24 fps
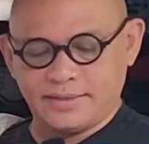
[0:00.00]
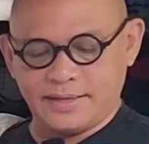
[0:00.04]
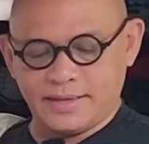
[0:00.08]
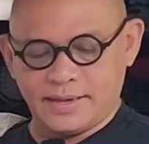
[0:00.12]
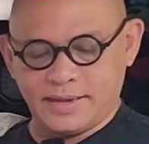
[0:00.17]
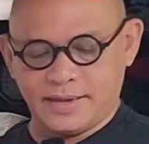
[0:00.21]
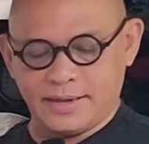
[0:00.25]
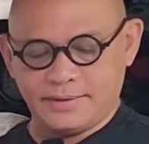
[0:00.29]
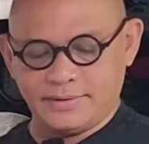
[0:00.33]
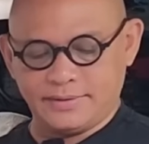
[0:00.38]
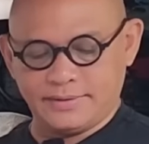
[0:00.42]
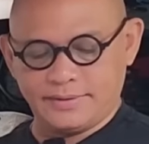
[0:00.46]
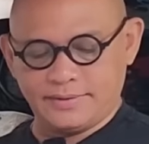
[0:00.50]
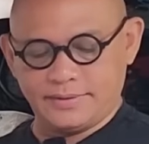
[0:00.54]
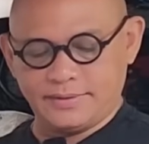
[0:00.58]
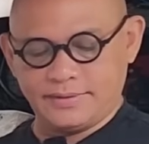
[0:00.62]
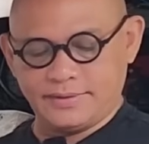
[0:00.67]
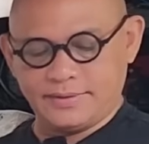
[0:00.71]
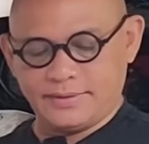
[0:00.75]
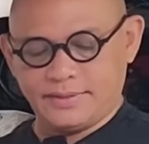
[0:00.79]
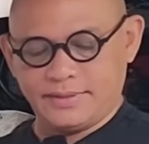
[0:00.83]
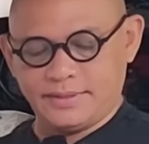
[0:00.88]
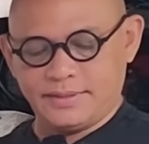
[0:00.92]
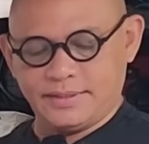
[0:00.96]
Dạ.
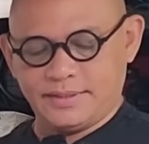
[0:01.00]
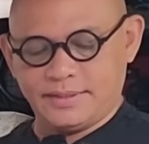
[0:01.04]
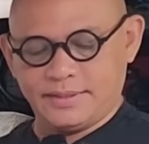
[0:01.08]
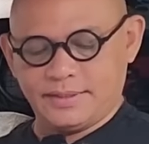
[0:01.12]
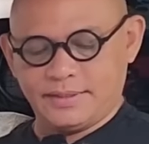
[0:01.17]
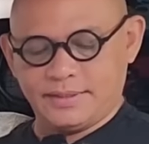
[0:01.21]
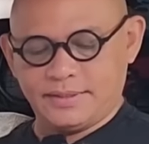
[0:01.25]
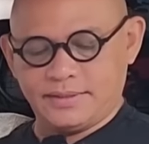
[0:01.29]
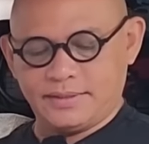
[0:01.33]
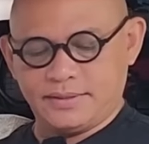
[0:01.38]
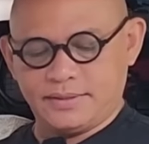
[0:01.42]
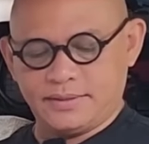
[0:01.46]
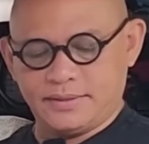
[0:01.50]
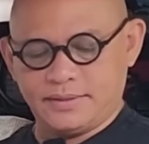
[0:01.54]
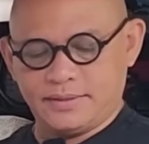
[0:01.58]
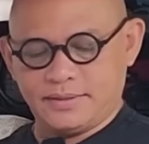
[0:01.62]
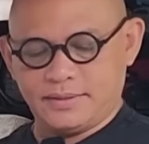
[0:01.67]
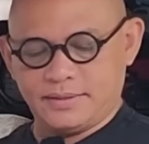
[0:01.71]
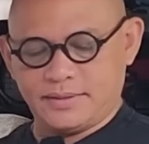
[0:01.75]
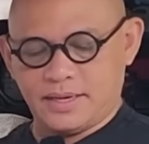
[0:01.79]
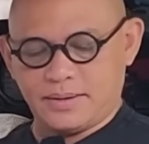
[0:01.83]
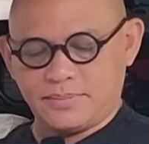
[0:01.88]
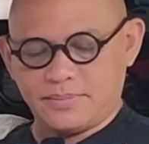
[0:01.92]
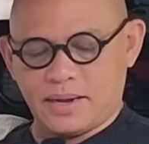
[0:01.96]

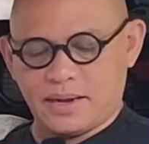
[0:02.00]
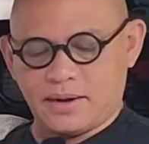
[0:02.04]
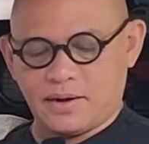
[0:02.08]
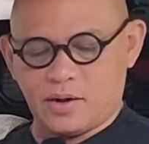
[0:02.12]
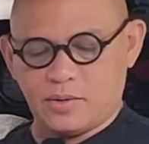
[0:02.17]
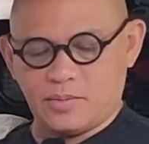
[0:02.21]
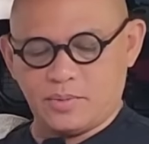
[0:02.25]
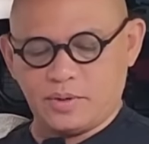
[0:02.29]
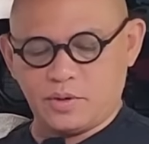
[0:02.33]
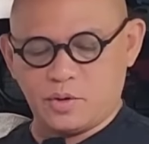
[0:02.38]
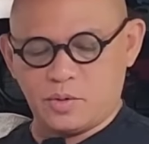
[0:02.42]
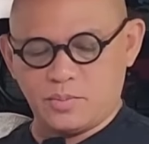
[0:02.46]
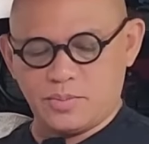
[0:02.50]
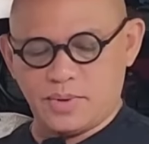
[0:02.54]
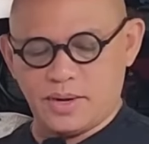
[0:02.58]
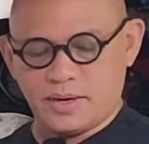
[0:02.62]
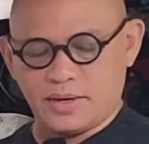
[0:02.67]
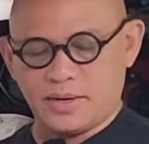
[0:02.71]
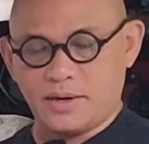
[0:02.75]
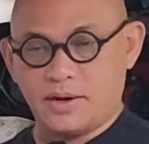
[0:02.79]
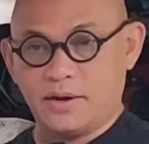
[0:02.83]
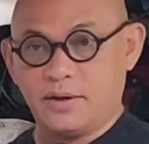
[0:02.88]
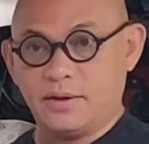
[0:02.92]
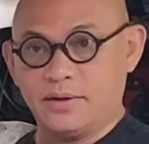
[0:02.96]
Chắc bà con mình cũng
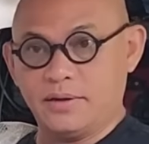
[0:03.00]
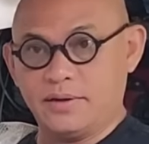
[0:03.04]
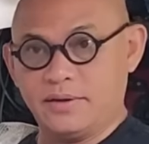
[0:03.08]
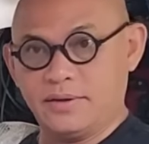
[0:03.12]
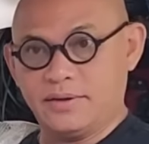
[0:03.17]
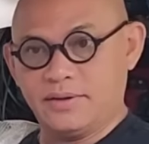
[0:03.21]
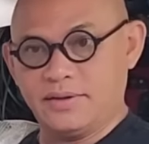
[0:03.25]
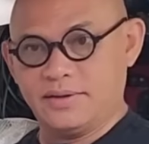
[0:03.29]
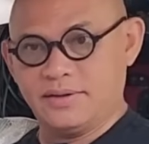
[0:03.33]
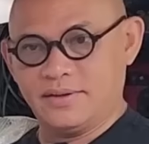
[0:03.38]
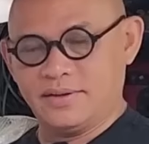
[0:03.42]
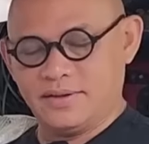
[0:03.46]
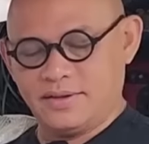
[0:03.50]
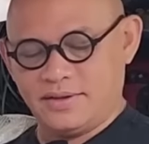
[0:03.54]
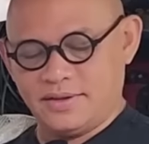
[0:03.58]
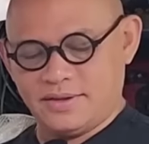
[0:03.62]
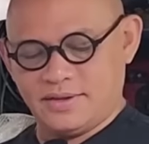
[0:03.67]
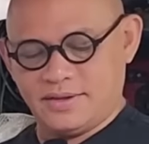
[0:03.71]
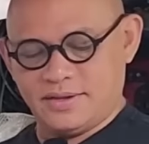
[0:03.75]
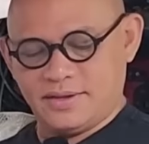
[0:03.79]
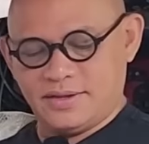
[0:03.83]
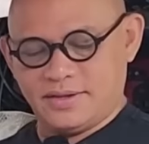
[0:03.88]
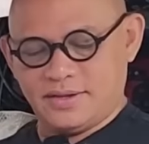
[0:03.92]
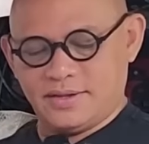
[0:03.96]
biết rồi.
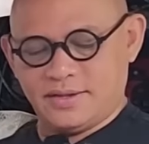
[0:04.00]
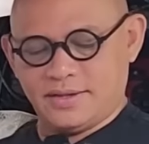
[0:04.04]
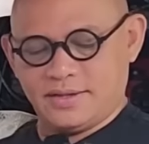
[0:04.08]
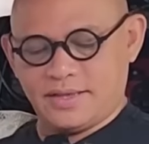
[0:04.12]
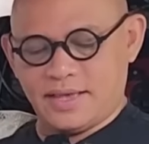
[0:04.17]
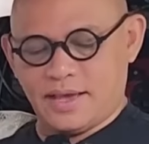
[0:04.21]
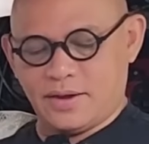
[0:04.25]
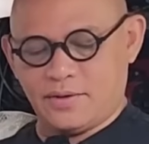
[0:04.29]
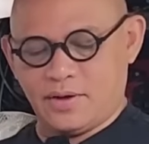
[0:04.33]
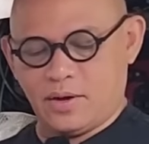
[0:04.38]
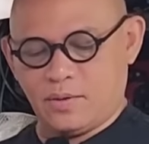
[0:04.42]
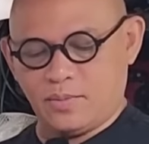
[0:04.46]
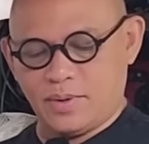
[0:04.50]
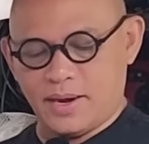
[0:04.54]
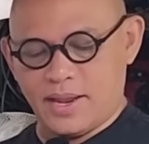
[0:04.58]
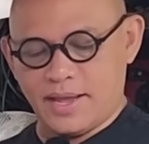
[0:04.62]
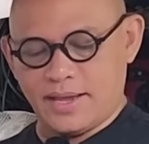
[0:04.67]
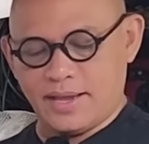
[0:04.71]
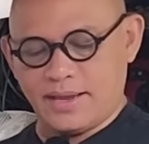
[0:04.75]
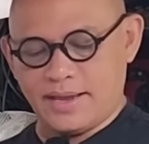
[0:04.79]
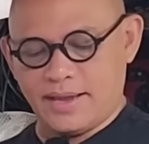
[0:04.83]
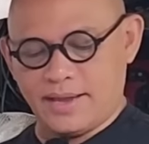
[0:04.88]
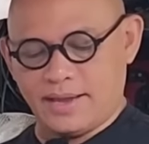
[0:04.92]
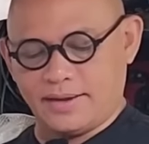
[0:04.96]
Chào Hồng
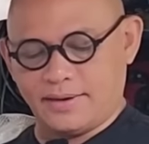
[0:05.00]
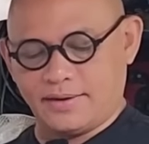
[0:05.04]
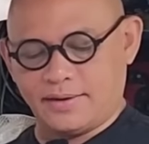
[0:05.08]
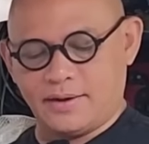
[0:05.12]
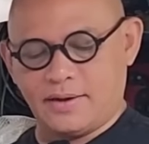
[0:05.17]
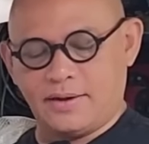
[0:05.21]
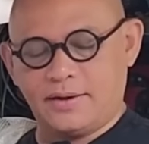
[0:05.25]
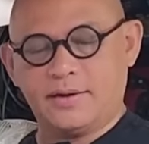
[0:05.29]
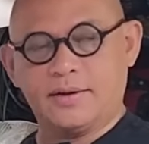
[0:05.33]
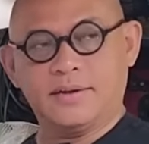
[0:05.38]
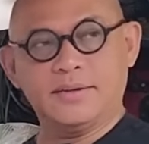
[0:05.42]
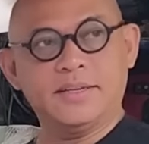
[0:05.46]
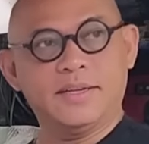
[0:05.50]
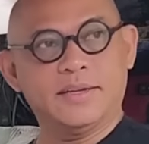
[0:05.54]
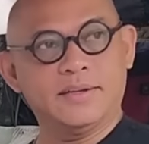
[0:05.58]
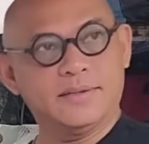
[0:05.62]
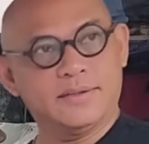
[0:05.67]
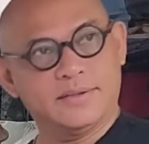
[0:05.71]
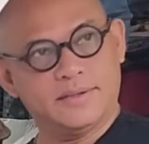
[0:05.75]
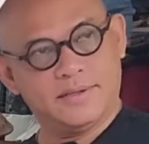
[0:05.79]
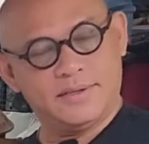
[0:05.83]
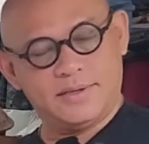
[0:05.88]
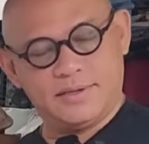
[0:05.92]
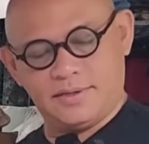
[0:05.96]
Lê ha. Rồi có
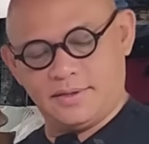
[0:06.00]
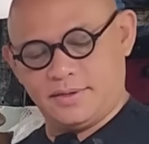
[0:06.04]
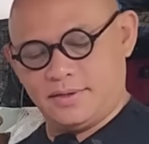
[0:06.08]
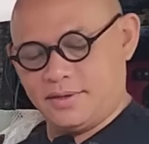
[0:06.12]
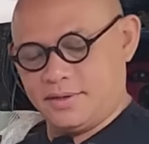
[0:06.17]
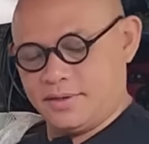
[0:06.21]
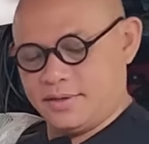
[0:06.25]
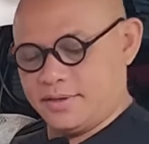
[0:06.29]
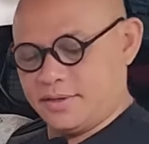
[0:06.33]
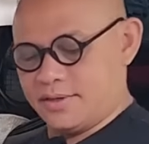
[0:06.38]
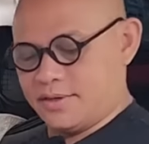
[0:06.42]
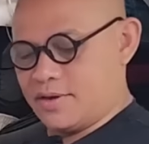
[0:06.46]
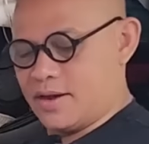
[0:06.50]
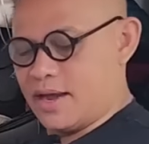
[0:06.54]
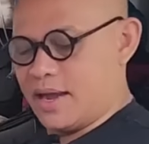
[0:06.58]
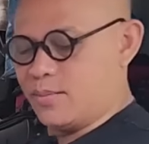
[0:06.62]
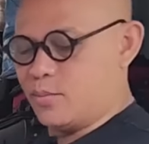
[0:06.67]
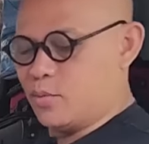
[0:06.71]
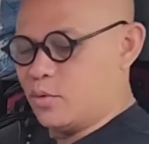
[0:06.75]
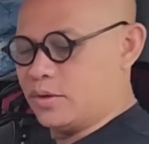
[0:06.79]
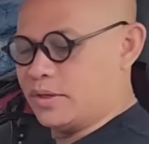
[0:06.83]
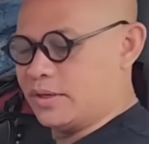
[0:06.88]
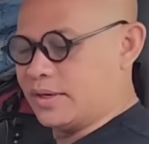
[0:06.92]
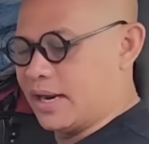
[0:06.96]
ai
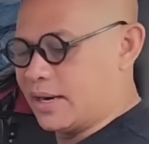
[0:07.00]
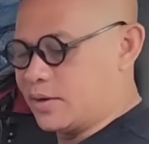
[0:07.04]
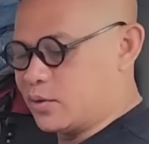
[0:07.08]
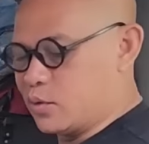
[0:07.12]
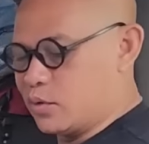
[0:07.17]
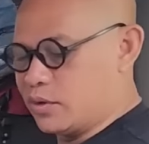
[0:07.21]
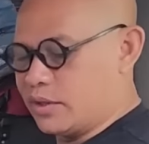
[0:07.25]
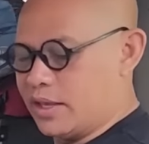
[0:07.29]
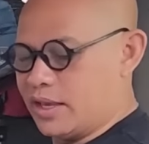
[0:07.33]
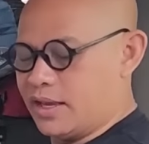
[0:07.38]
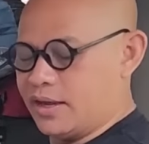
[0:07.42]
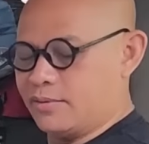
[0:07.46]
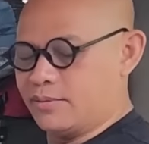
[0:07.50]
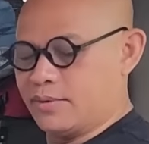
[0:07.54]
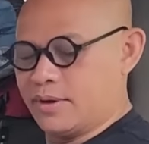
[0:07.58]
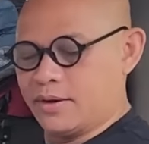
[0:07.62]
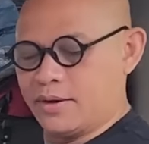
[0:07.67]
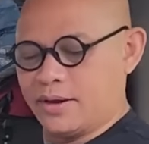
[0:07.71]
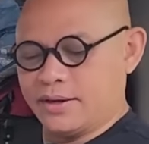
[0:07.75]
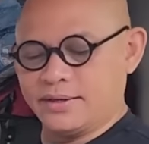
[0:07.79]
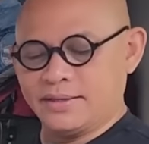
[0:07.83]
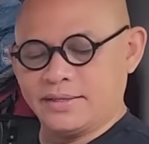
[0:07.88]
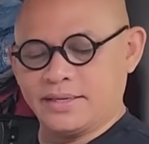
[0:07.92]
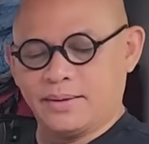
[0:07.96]
mua một trái chuối chiên mà
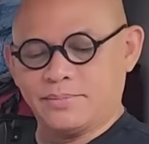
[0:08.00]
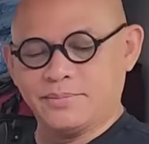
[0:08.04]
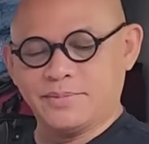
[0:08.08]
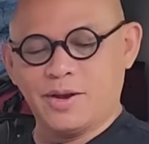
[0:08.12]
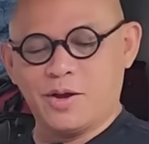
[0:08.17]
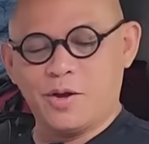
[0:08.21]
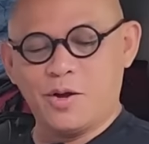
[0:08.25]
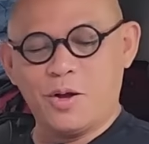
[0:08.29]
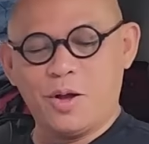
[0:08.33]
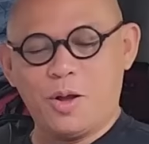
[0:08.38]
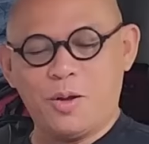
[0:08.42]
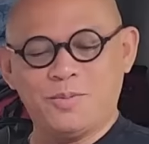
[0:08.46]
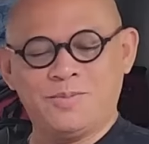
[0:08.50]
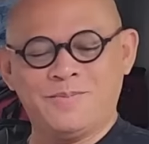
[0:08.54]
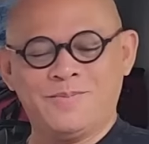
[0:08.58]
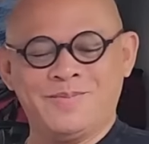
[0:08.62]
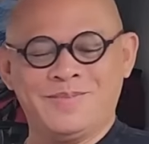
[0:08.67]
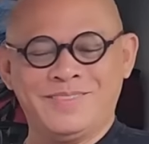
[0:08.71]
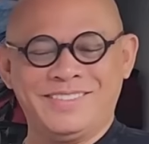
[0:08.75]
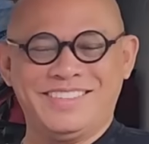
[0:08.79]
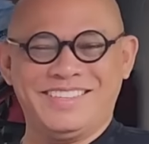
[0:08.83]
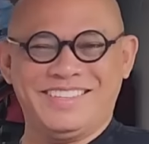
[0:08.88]
khoảng 100 đô không?